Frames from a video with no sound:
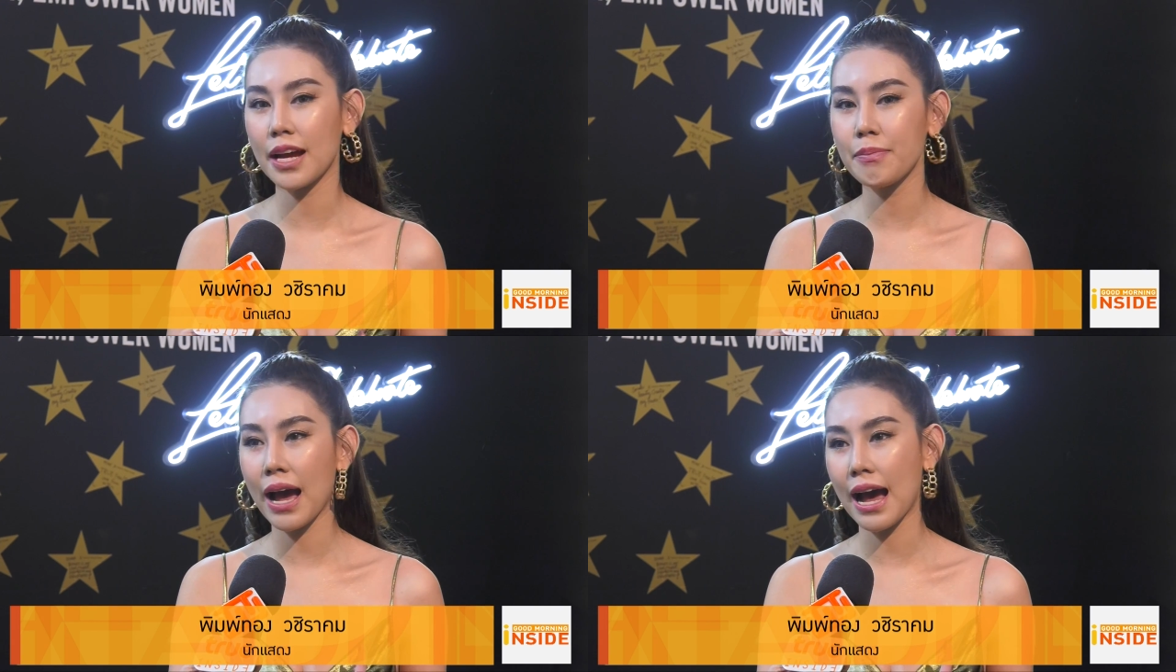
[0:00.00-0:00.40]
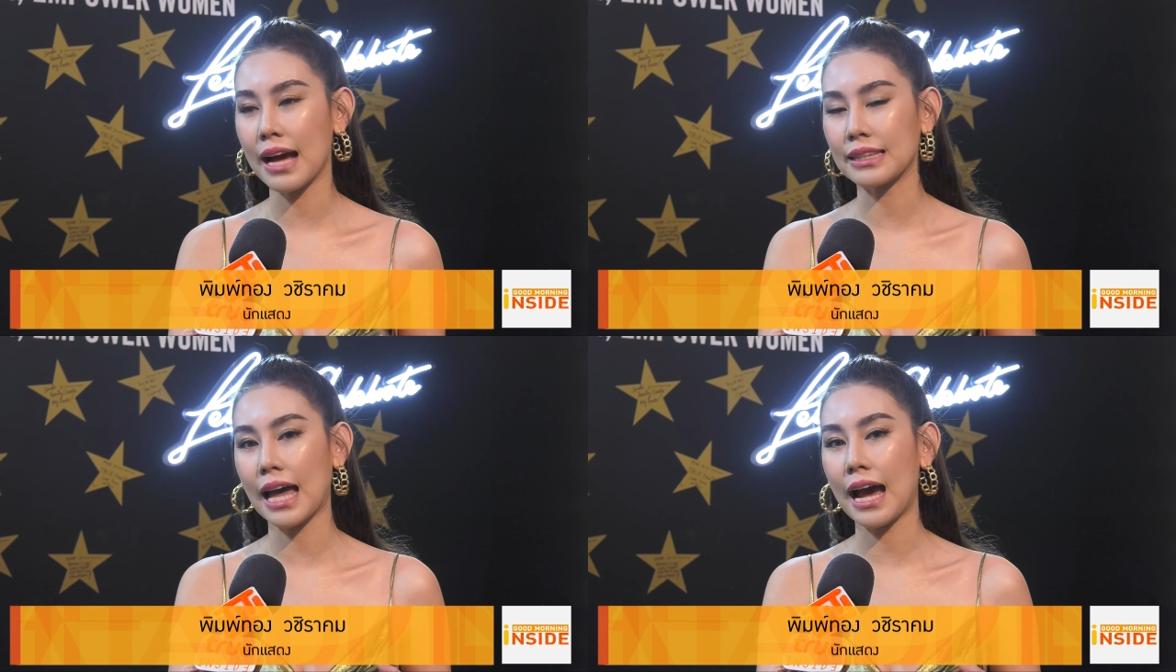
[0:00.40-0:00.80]
ทั้งผ่า
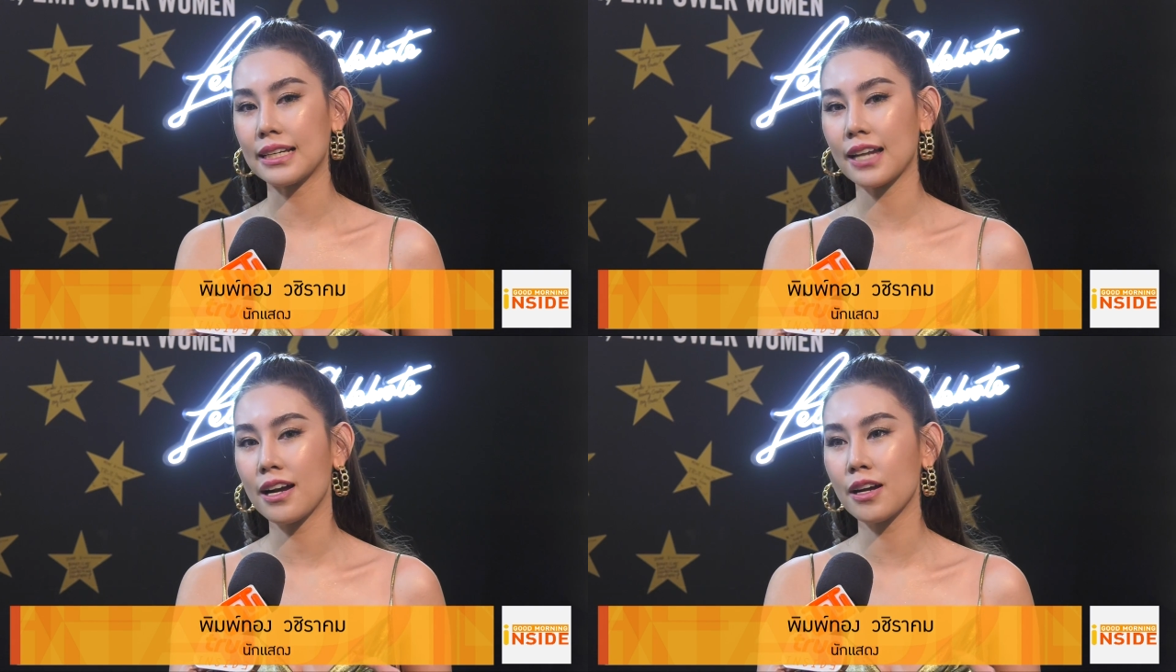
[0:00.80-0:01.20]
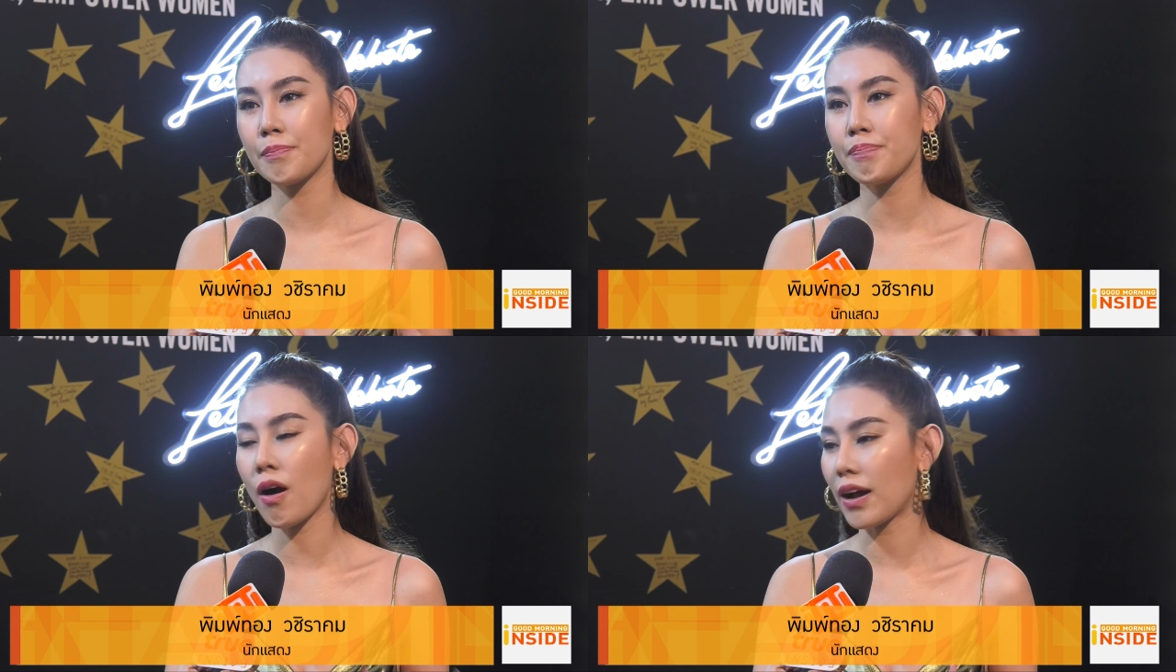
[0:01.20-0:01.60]
ตัดทั้ง
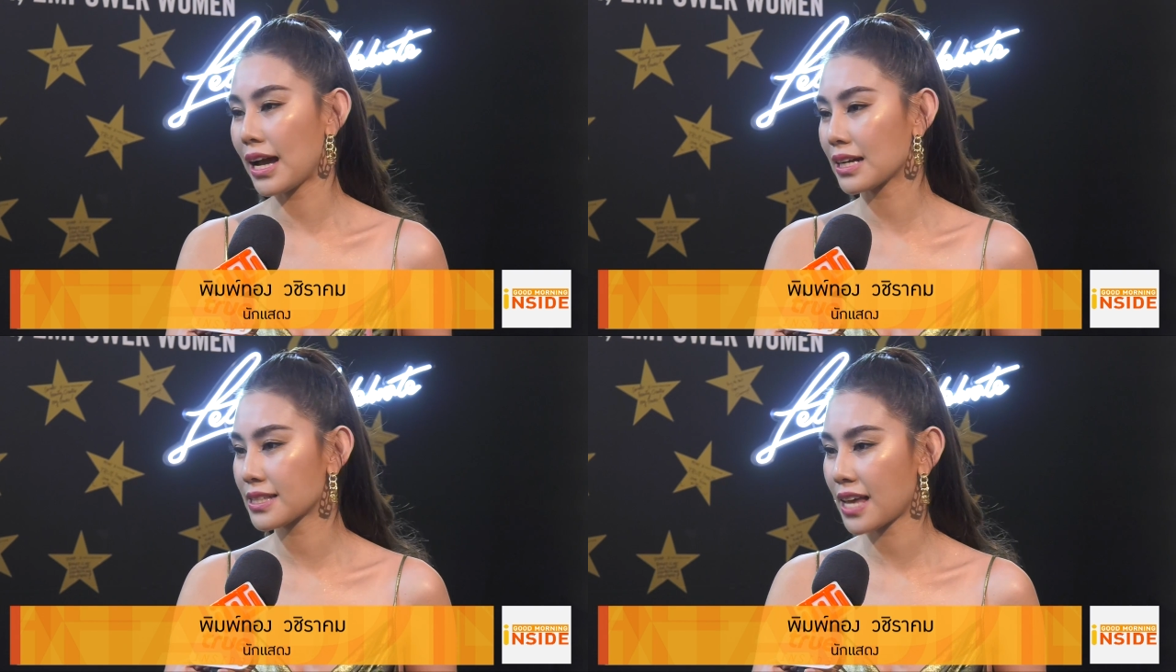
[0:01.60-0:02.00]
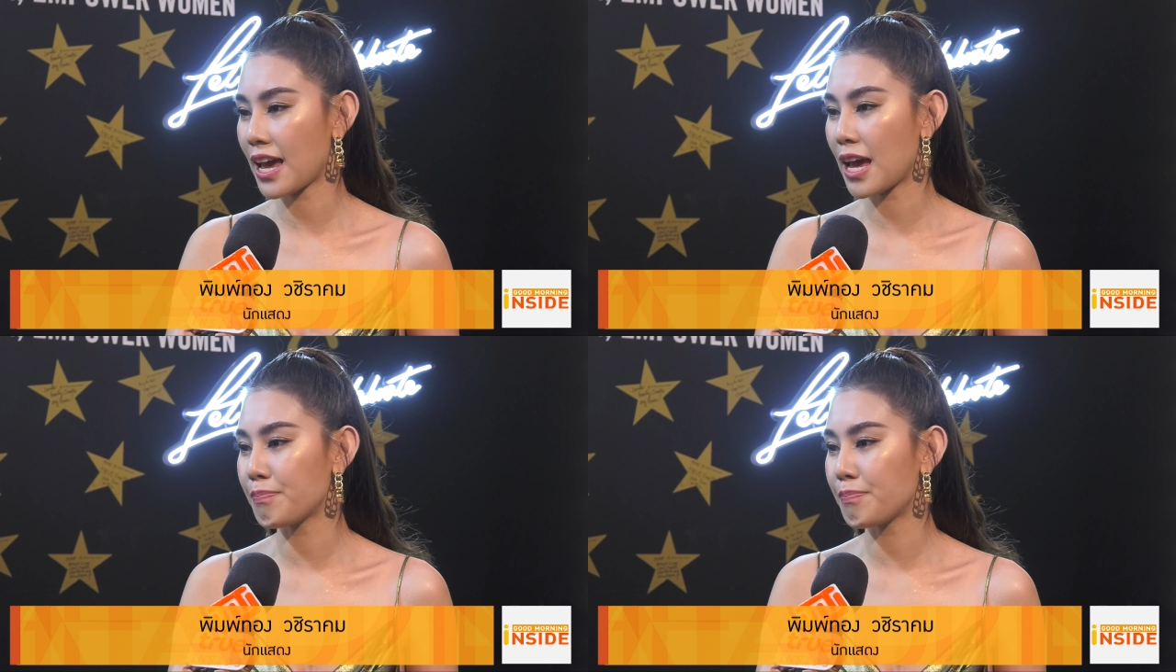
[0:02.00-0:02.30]
ปอดอักเส